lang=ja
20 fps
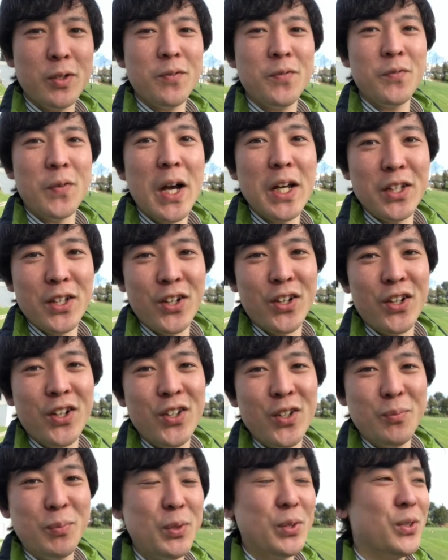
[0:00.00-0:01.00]

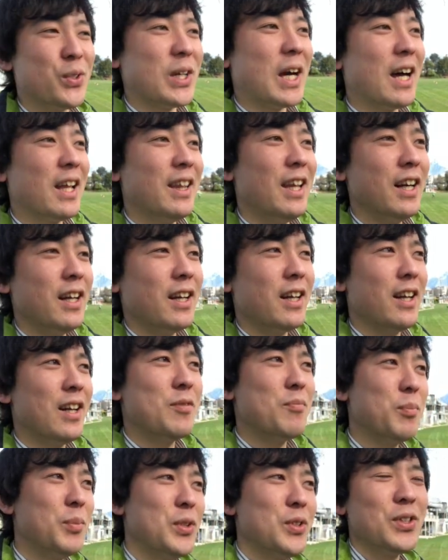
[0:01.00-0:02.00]
ト・ファイヤー」のブックがな
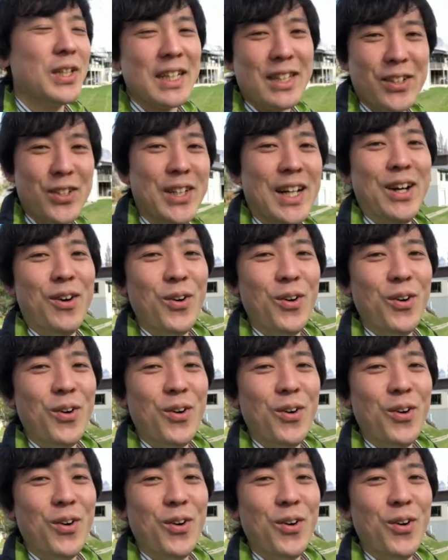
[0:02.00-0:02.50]
ブックがというか